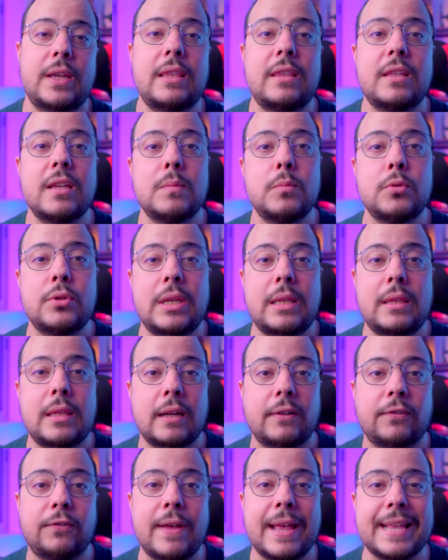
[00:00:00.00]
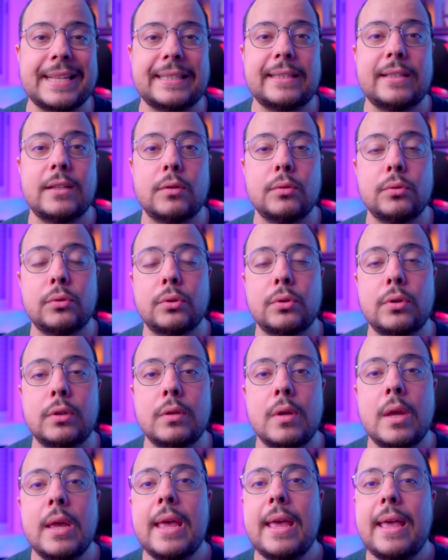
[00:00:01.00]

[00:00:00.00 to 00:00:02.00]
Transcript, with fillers: Em termos de interface de controlo,